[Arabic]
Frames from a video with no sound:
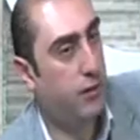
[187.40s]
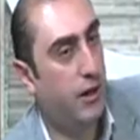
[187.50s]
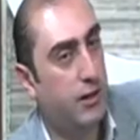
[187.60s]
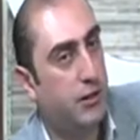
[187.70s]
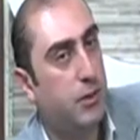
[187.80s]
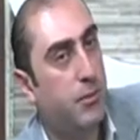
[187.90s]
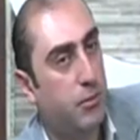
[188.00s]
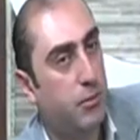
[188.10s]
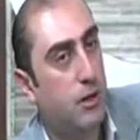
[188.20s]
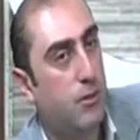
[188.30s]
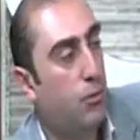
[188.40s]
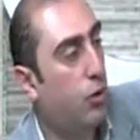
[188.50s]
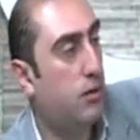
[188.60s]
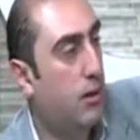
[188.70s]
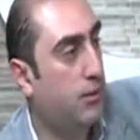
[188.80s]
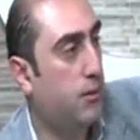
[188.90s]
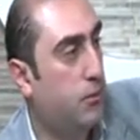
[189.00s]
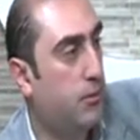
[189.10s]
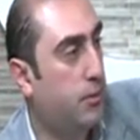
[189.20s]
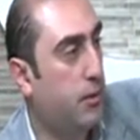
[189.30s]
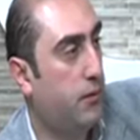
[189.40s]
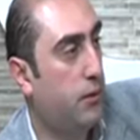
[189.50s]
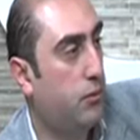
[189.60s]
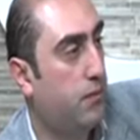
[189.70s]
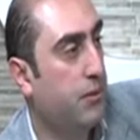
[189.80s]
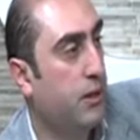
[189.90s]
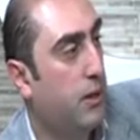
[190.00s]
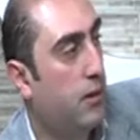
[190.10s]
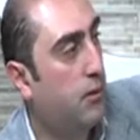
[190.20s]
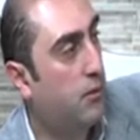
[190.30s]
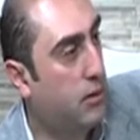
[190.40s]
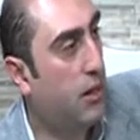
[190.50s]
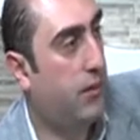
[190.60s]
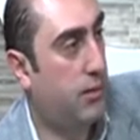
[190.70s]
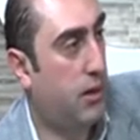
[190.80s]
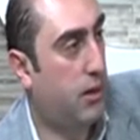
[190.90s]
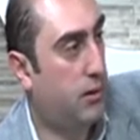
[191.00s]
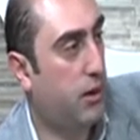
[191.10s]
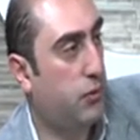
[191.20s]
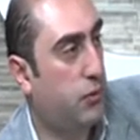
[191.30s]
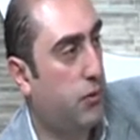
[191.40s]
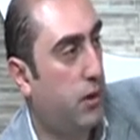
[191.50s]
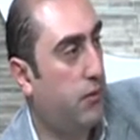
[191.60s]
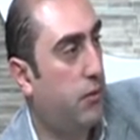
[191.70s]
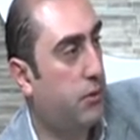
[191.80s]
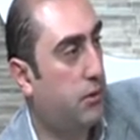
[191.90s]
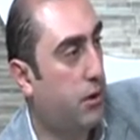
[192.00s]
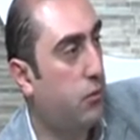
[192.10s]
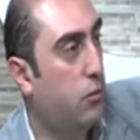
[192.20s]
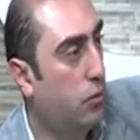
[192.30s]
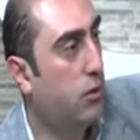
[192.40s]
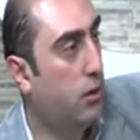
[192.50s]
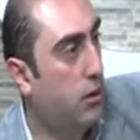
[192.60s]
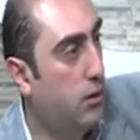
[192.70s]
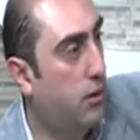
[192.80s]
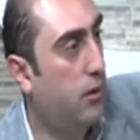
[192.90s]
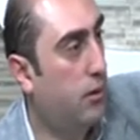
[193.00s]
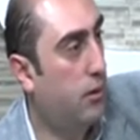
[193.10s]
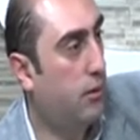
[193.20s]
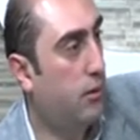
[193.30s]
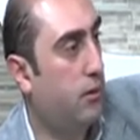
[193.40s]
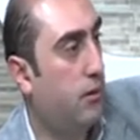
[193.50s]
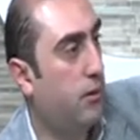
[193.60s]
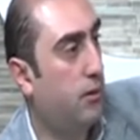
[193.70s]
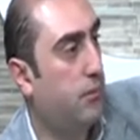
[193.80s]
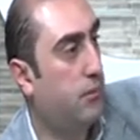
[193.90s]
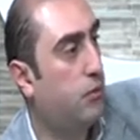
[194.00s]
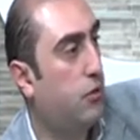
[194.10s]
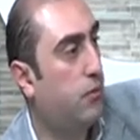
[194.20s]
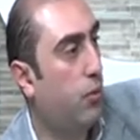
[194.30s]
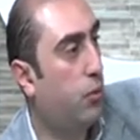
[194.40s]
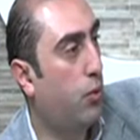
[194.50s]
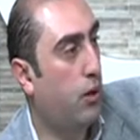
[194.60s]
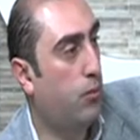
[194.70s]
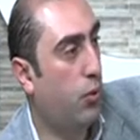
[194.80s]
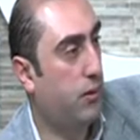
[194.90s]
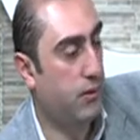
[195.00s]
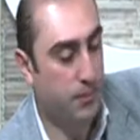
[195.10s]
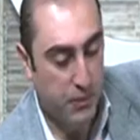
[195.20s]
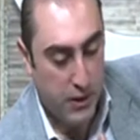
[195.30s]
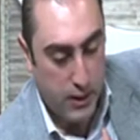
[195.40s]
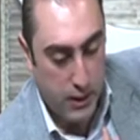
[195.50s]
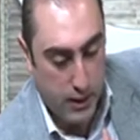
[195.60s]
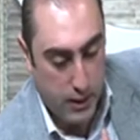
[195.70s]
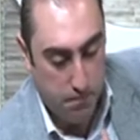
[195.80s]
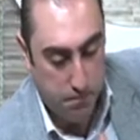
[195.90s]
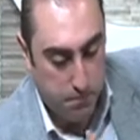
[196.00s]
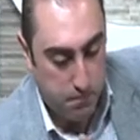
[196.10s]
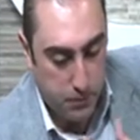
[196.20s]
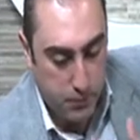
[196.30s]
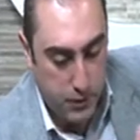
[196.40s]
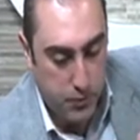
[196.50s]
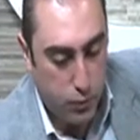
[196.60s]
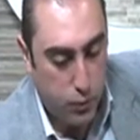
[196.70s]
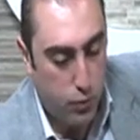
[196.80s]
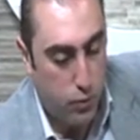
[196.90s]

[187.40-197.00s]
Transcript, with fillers: في اعداد كبير من الطلبه معدلاتها بجوز ما بتكفي انه تنافس على التخصصات فبتضطر انه آه، تمشي في موضوع الموازي مزبط. مزبط. آه، بالنسبه لامور